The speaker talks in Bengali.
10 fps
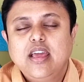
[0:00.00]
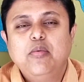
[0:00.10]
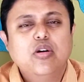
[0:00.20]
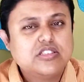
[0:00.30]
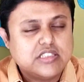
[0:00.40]

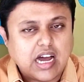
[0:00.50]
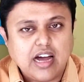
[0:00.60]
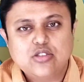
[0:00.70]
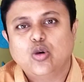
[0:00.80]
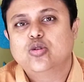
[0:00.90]
এবং
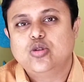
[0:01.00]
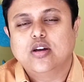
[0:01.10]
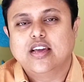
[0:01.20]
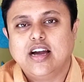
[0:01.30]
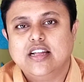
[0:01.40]
ঝাঁ
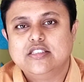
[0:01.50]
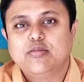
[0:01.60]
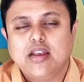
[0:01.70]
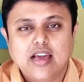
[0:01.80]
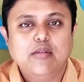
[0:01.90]
চকচকে কাজ
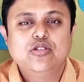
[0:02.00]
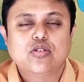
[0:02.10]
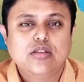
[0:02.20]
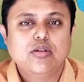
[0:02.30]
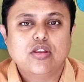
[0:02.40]
মানে আমি
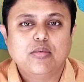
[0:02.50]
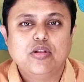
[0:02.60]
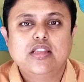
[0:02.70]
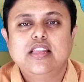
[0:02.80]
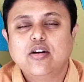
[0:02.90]
সত্যি কথা
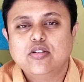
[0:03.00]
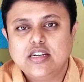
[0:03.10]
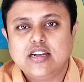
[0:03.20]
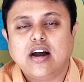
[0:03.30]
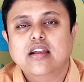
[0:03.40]
বলতে দেখো যে
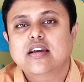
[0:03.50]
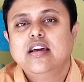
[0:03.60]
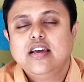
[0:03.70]
ডার্ক